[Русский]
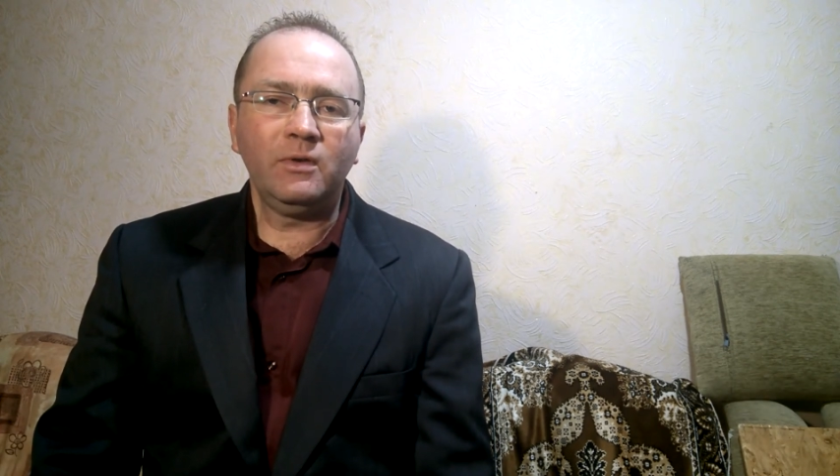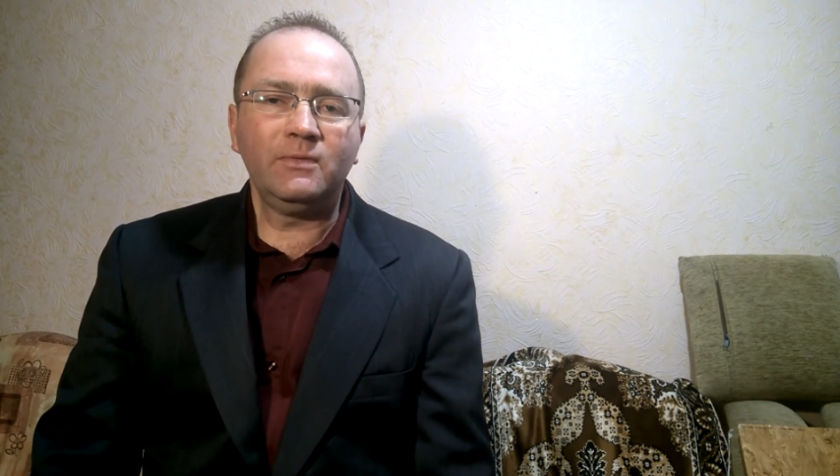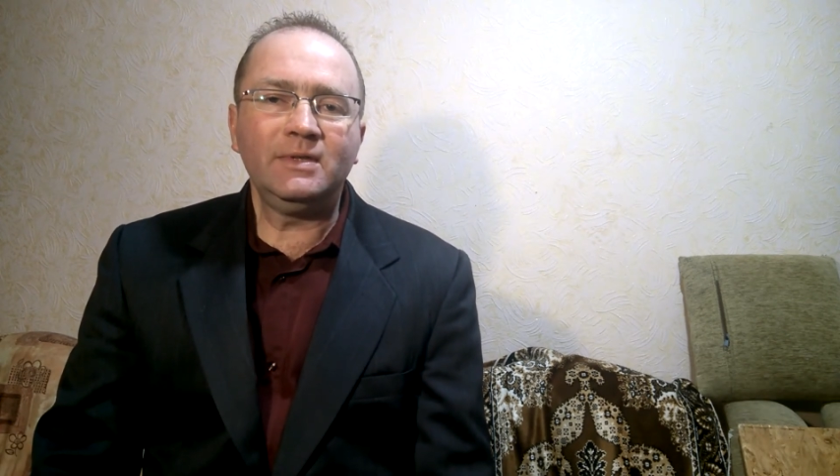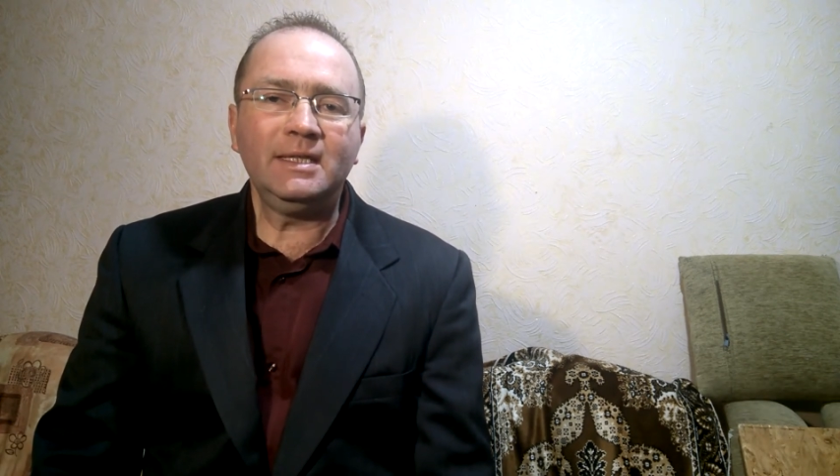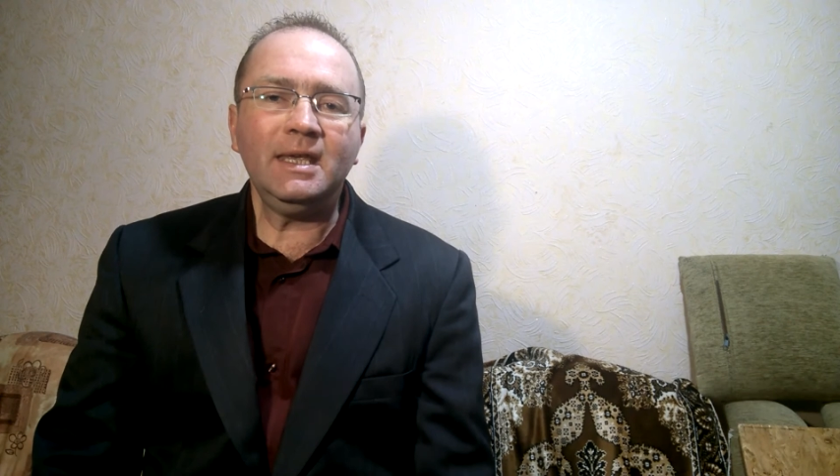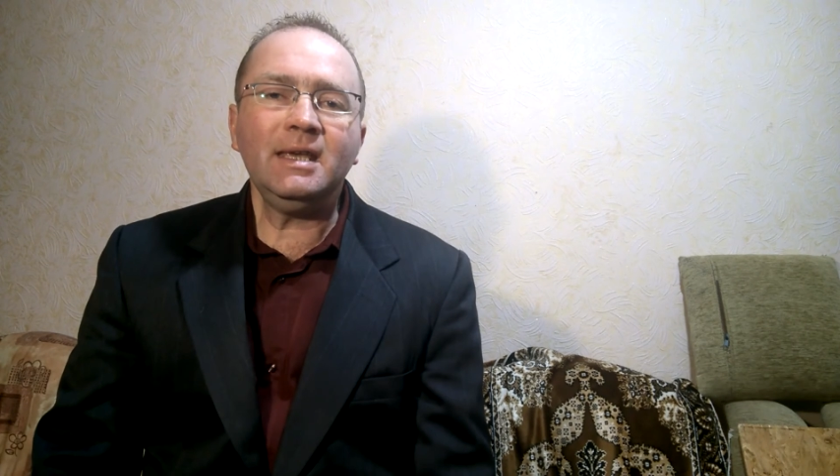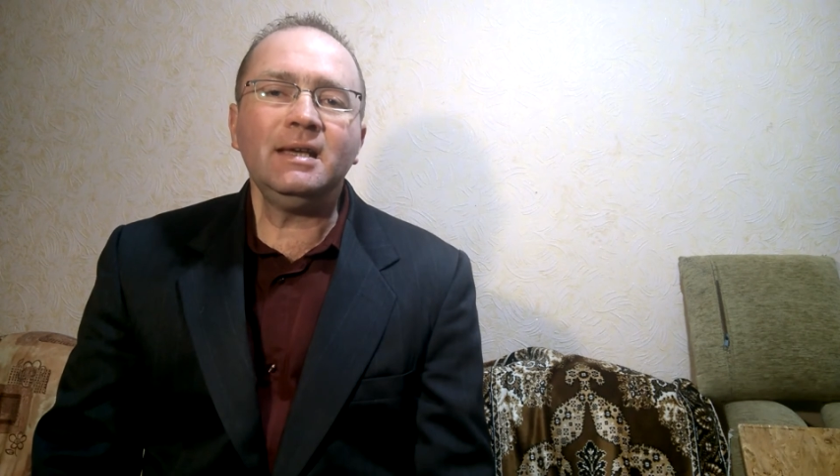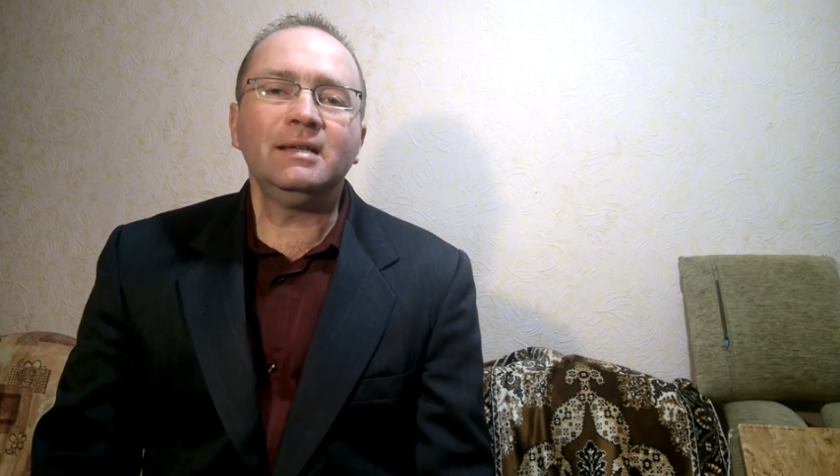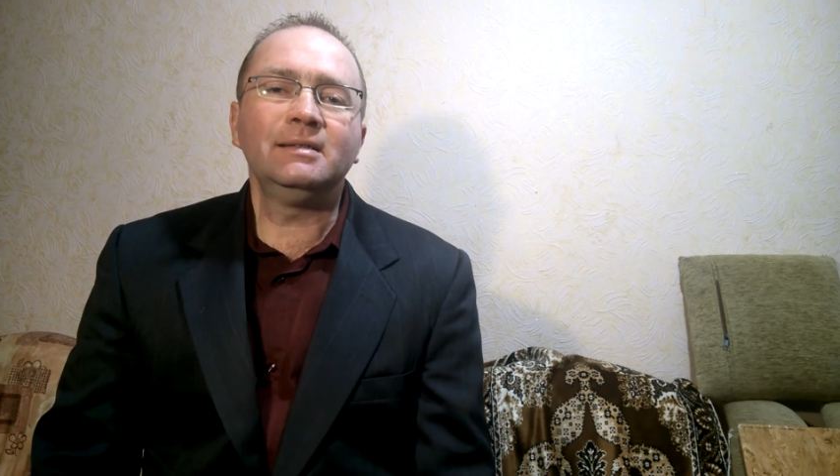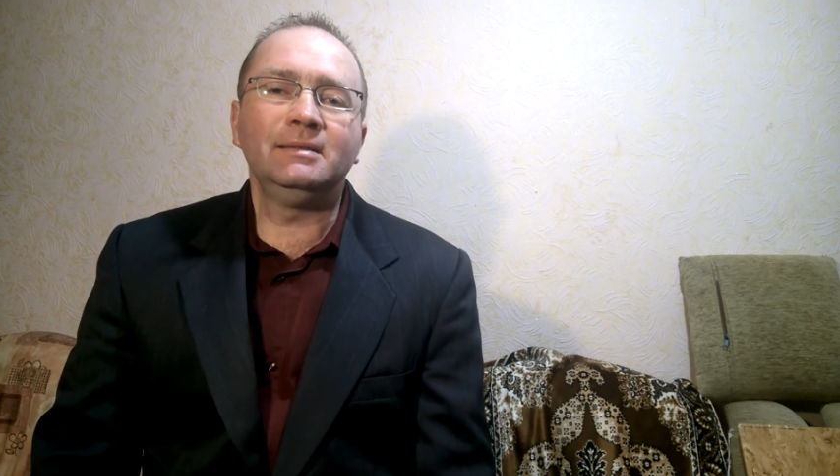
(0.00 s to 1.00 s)

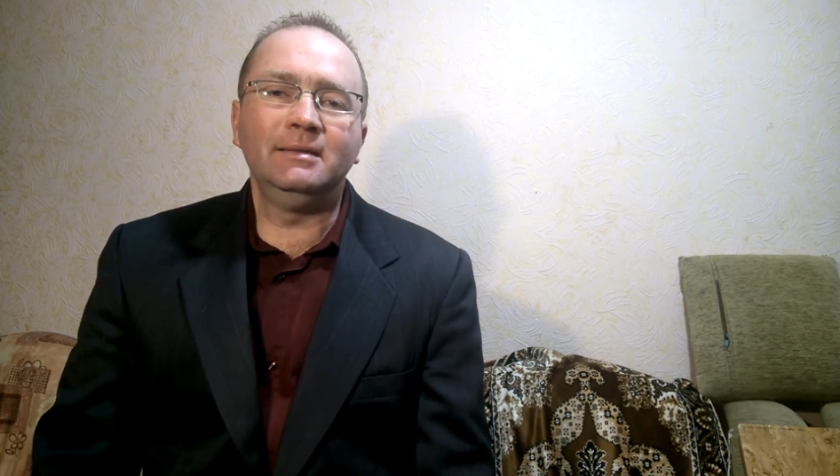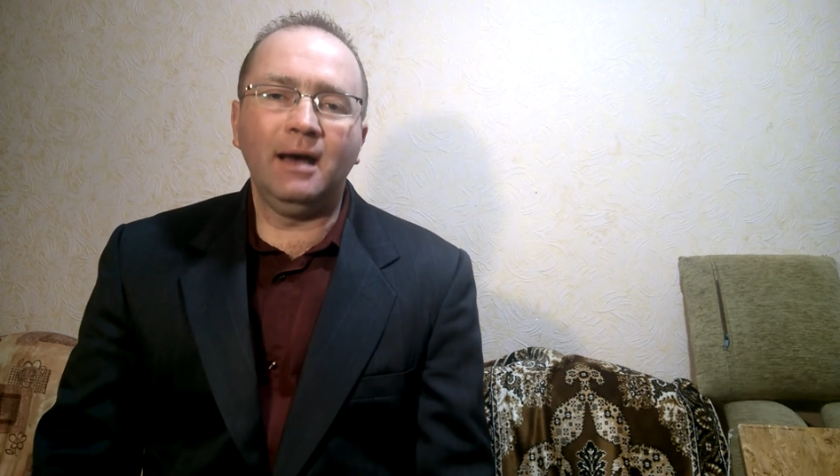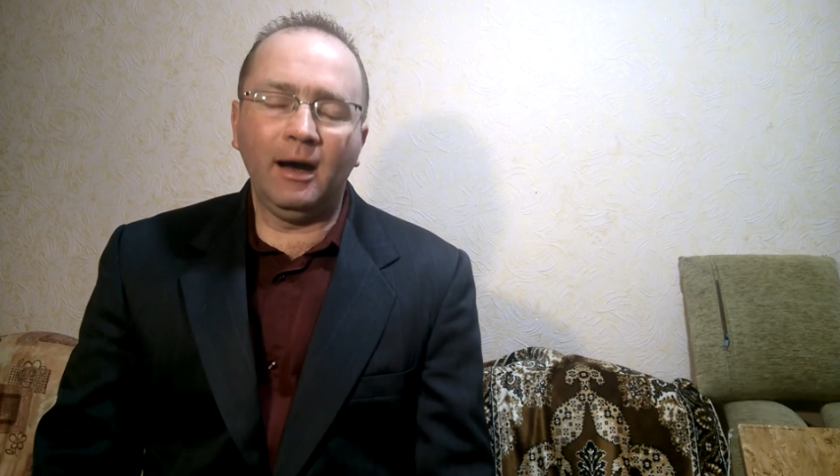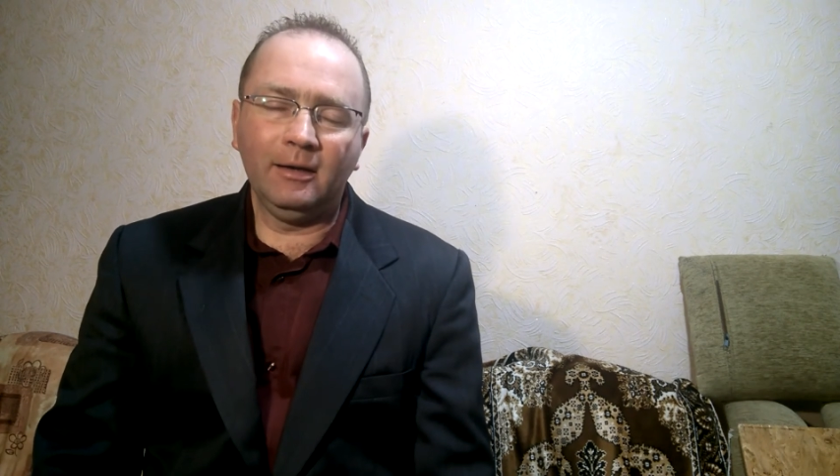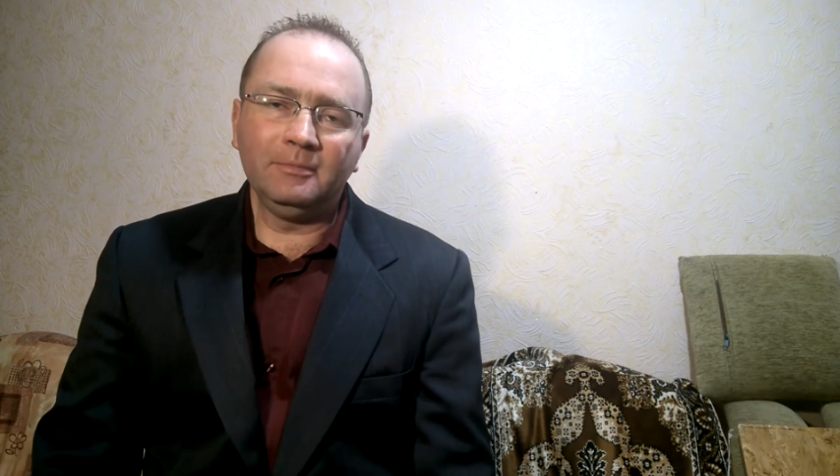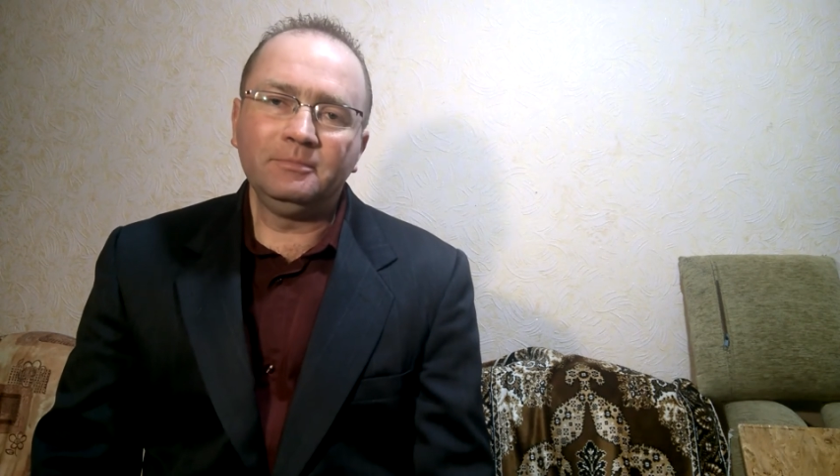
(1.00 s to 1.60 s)
всегда